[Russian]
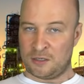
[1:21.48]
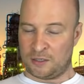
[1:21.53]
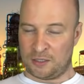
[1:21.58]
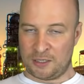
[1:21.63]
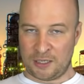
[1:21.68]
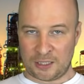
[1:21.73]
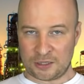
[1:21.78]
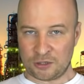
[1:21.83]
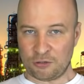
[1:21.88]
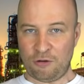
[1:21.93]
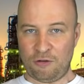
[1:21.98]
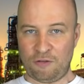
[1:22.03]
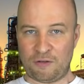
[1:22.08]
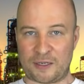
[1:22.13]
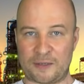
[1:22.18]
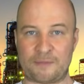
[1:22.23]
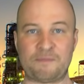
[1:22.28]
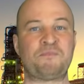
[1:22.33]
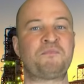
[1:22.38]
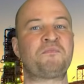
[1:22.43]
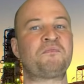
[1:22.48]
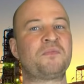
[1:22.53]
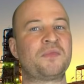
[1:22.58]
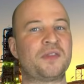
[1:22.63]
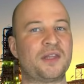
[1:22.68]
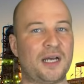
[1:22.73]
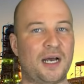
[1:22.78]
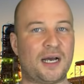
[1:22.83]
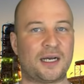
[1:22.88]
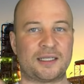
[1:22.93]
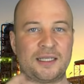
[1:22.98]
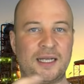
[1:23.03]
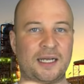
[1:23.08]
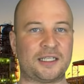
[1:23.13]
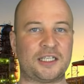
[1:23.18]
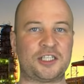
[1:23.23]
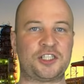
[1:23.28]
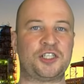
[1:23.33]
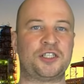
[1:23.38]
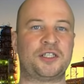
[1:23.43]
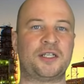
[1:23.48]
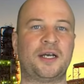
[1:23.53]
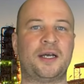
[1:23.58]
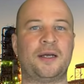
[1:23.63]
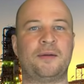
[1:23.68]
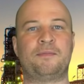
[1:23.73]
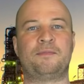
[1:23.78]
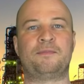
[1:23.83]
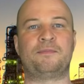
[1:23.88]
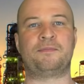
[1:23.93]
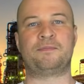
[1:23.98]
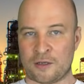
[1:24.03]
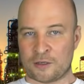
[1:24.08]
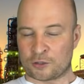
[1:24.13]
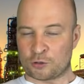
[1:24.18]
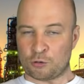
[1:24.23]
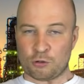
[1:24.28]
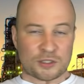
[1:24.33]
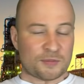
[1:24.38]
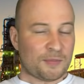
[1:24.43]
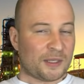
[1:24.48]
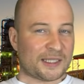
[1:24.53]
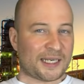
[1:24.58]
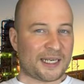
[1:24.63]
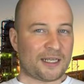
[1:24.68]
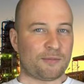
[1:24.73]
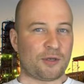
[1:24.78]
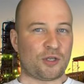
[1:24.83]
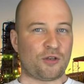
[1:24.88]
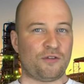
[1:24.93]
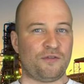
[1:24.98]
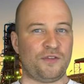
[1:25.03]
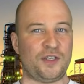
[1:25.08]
Готовы? Тогда начинаем. Кто смотрел мое